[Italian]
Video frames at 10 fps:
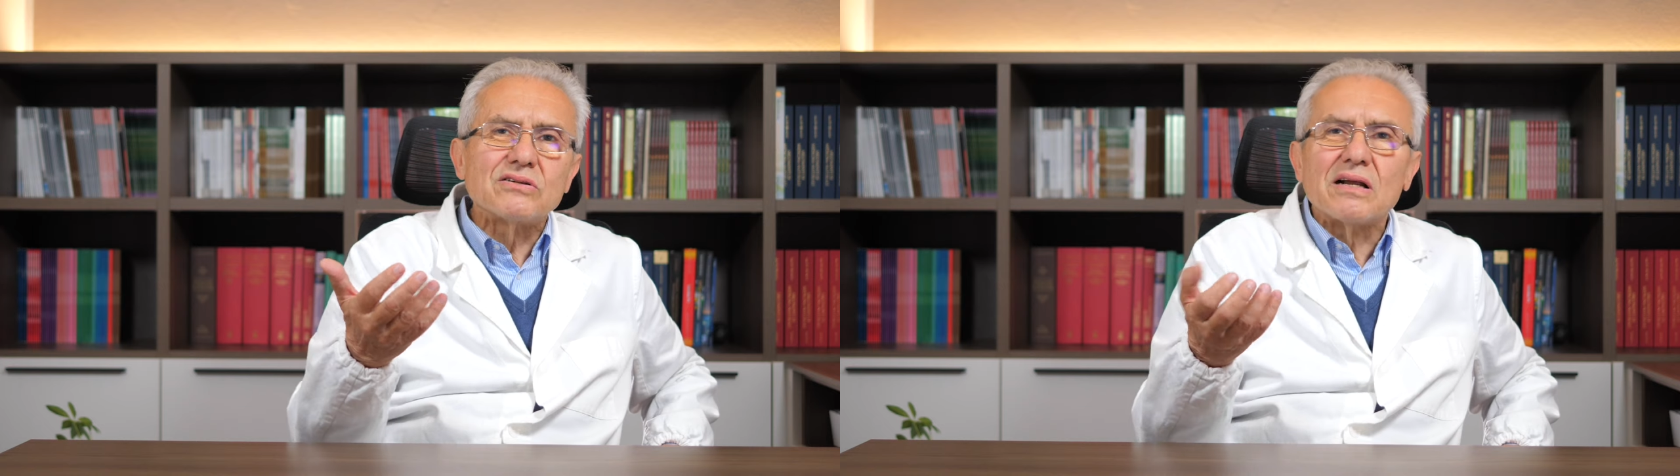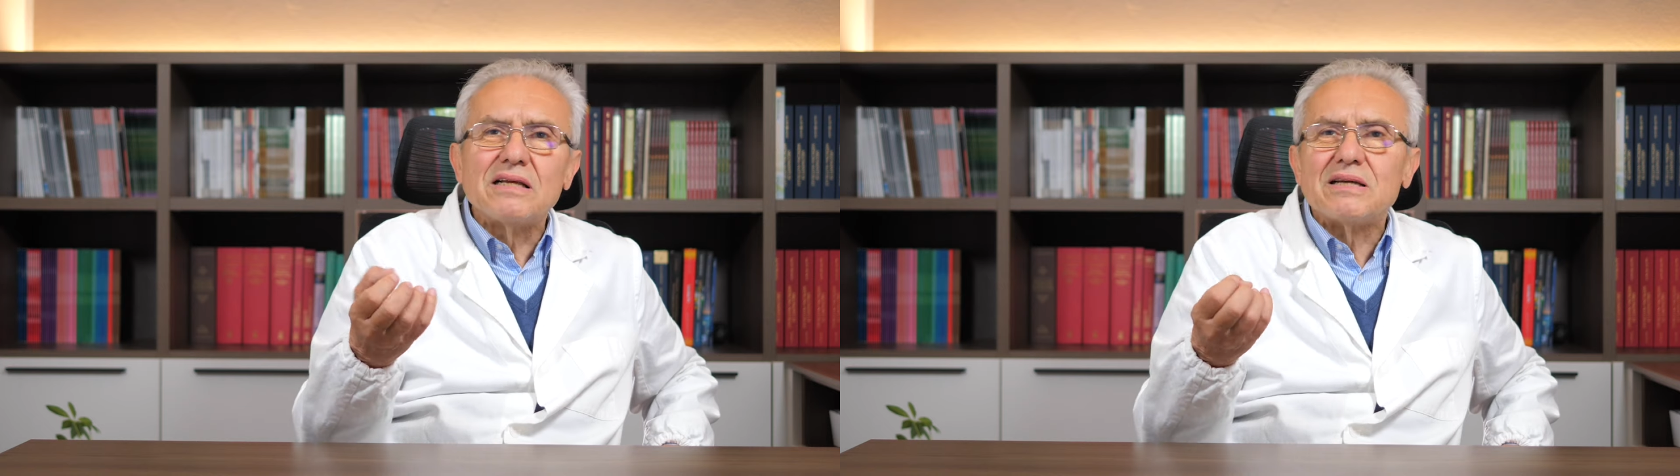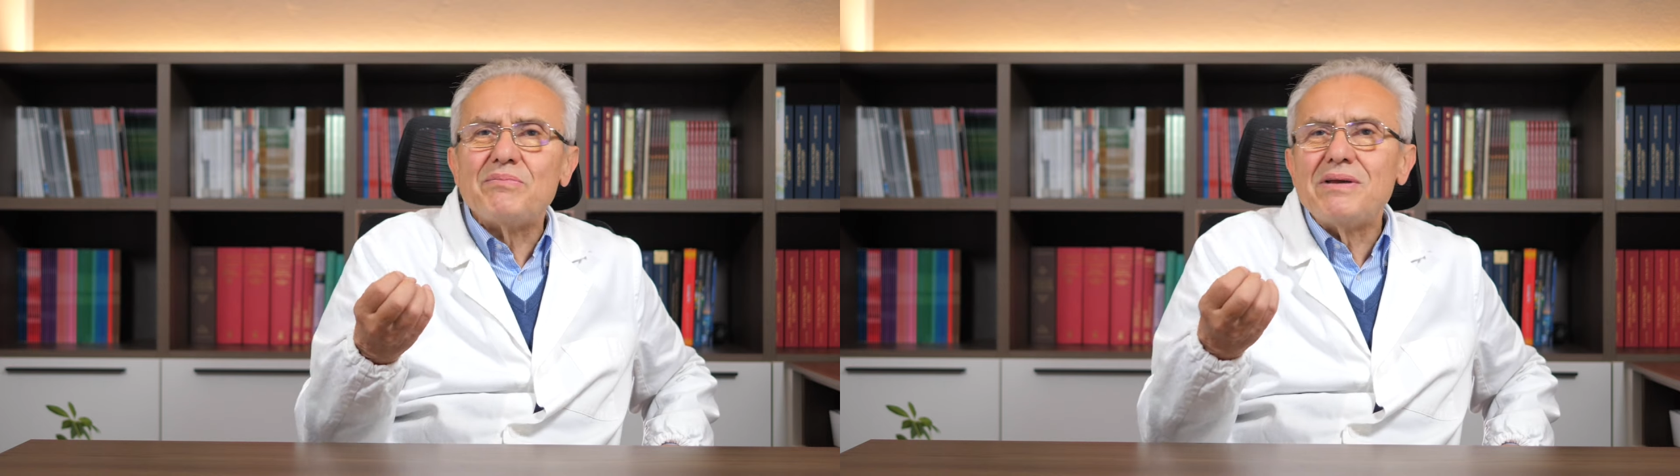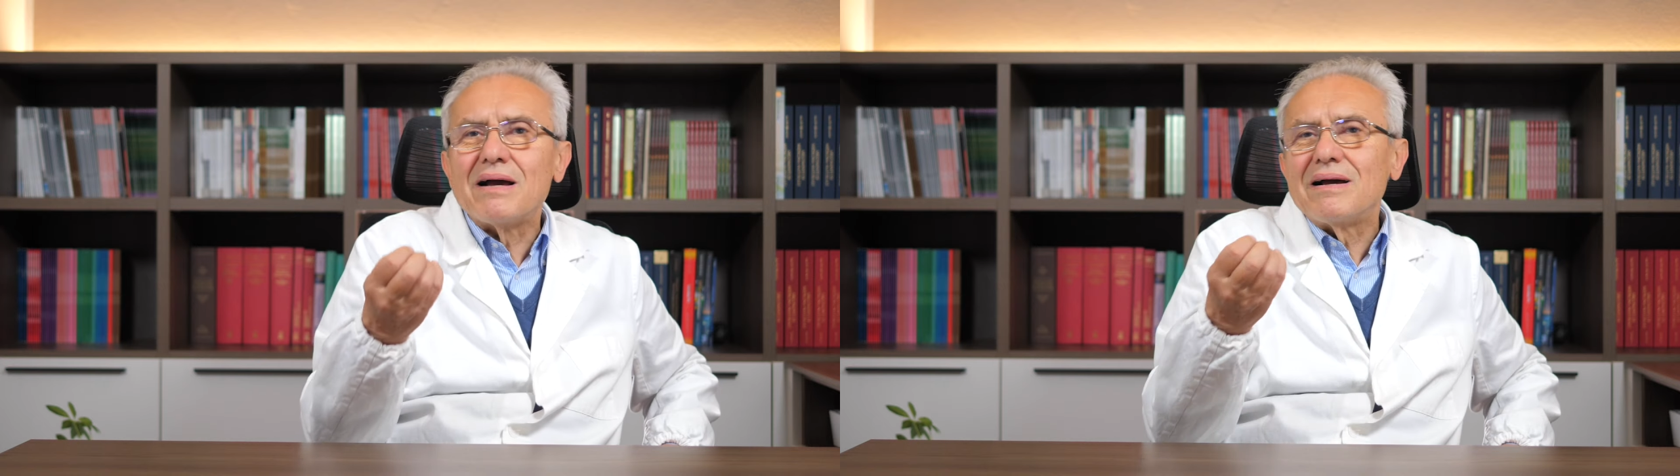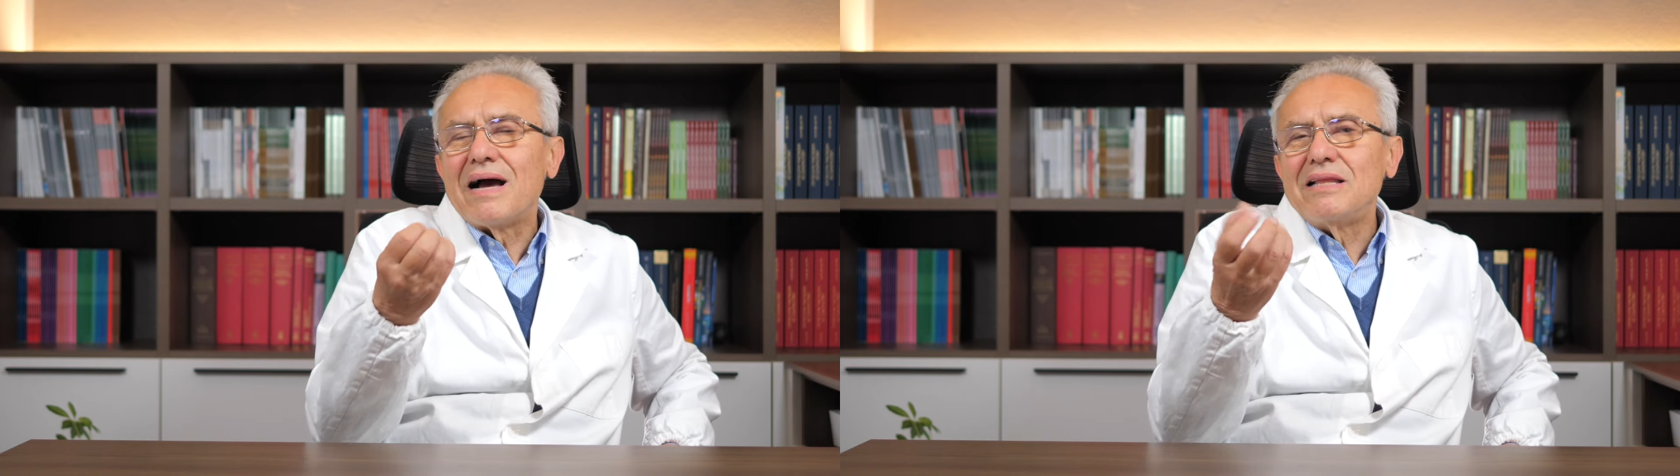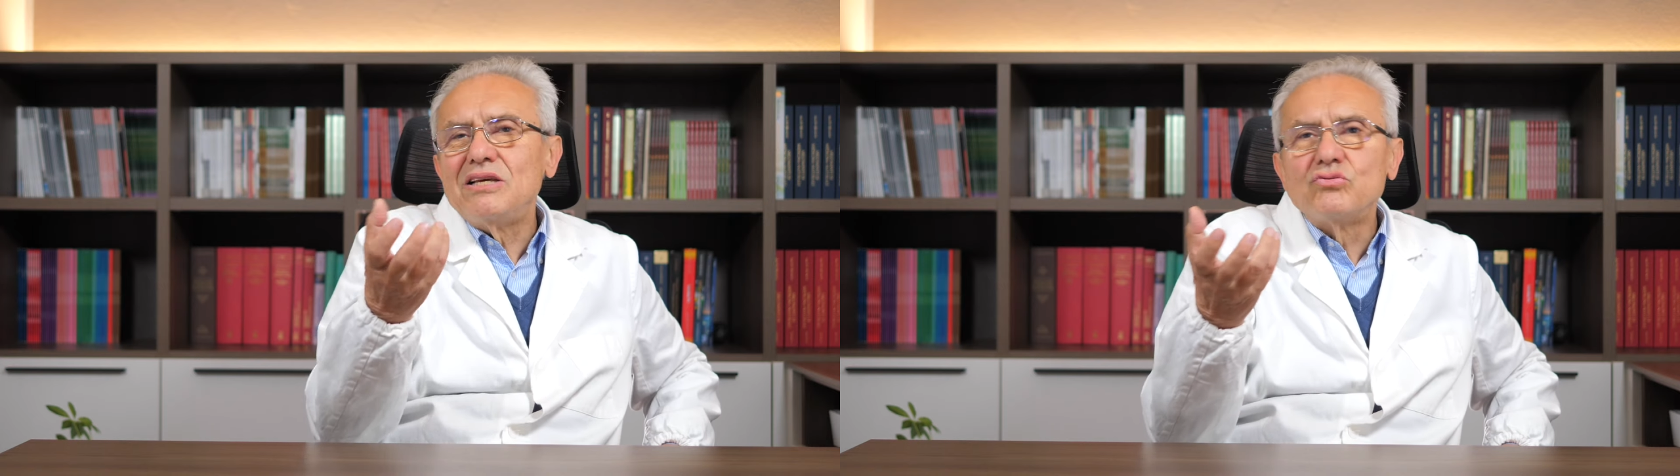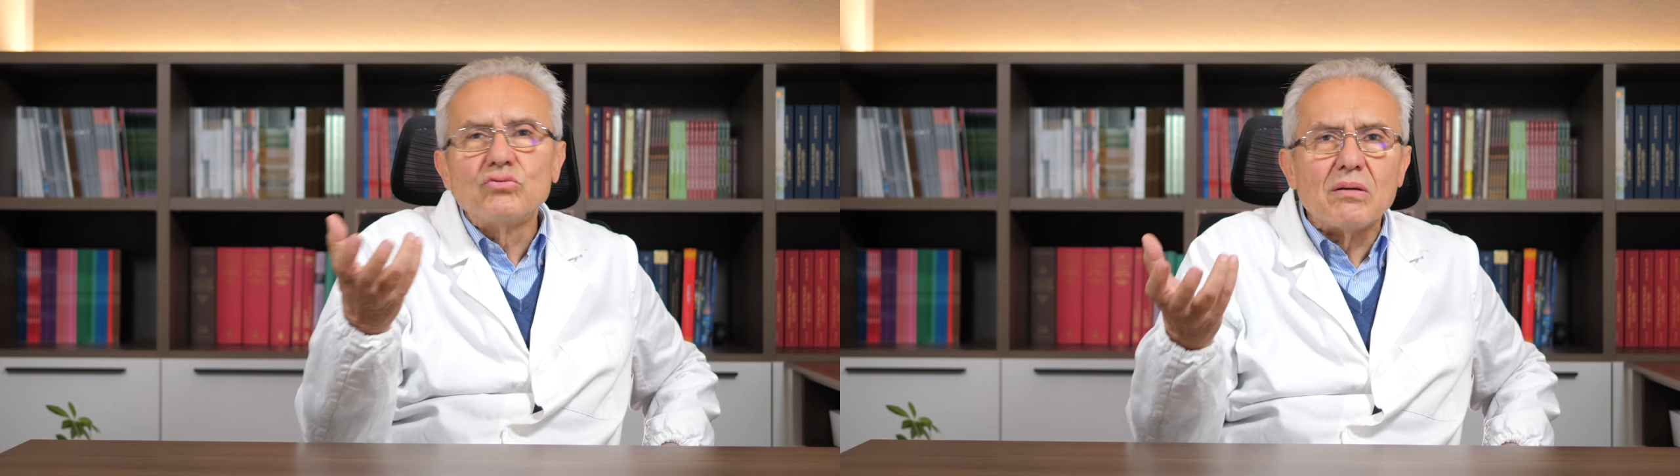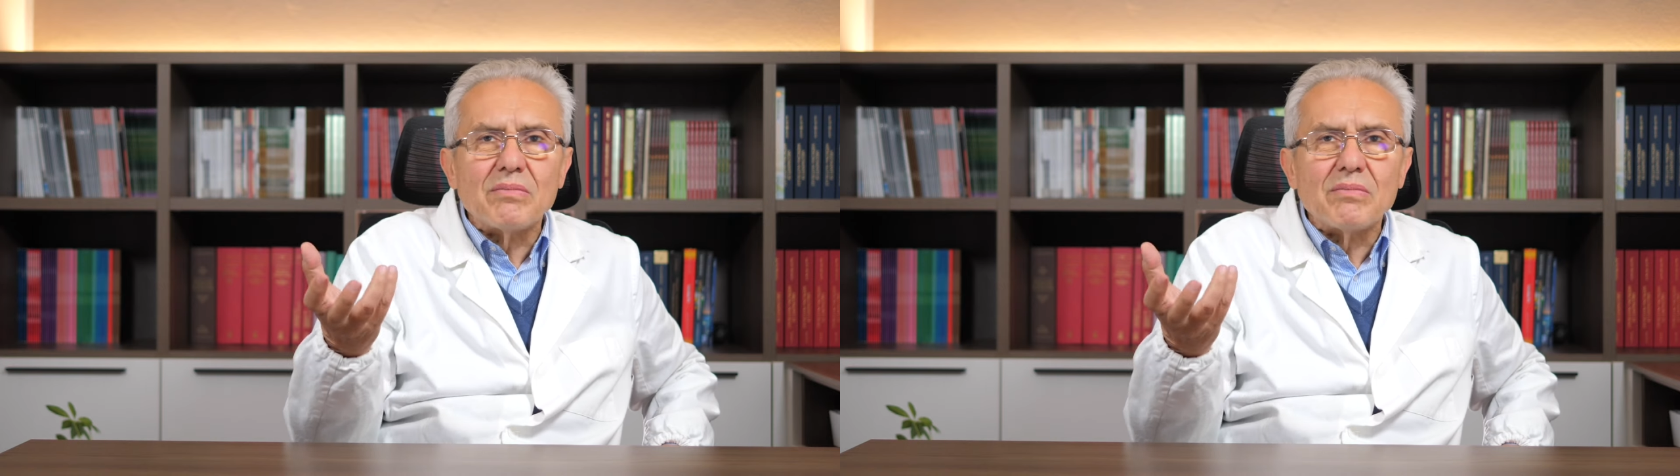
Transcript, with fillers: della glicemia a digiuno